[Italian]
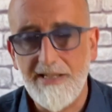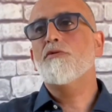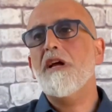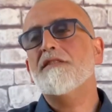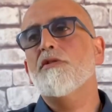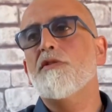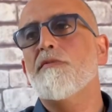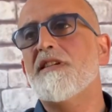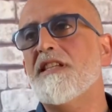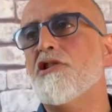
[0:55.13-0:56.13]
Durante uno di
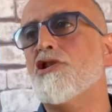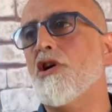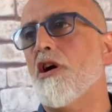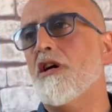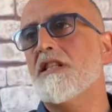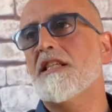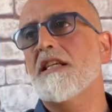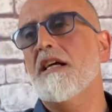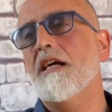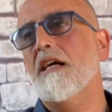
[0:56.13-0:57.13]
questi shorts
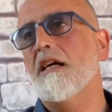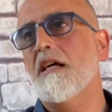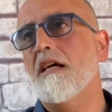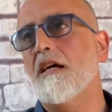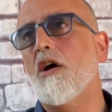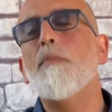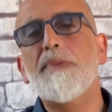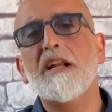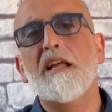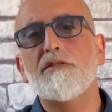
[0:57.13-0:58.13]
eh, ho
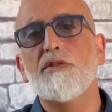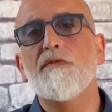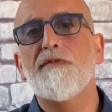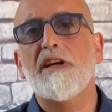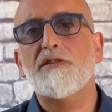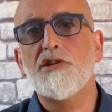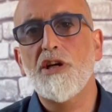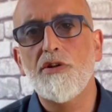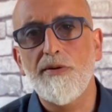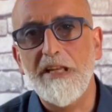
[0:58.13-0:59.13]
parlato di un fatto
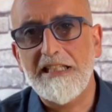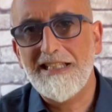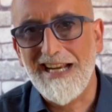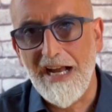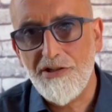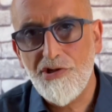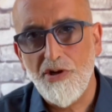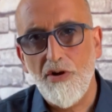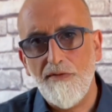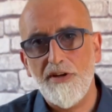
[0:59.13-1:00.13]
secondo me
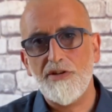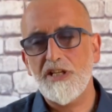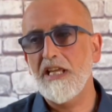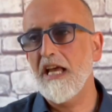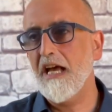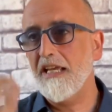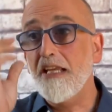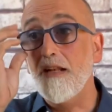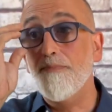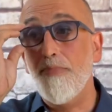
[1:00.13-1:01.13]
tragico, ovvero sia
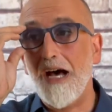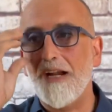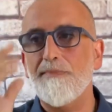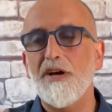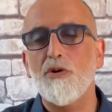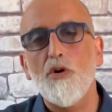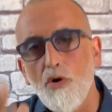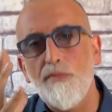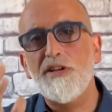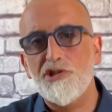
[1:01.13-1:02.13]
il barbaro
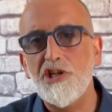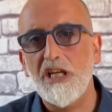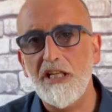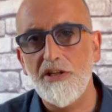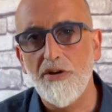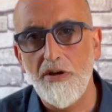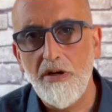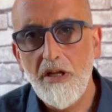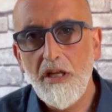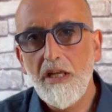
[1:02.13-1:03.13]

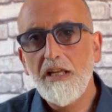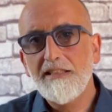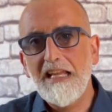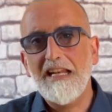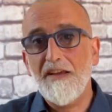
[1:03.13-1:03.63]
omicidio della